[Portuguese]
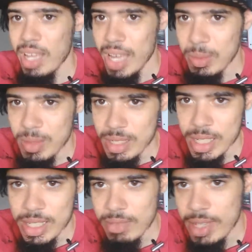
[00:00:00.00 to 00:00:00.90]
aí eu não
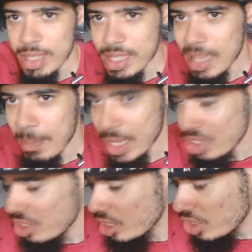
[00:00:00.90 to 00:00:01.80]
sei se vai ter essa
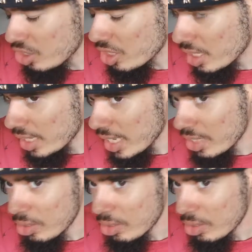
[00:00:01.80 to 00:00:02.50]
parte triste, tá ligado?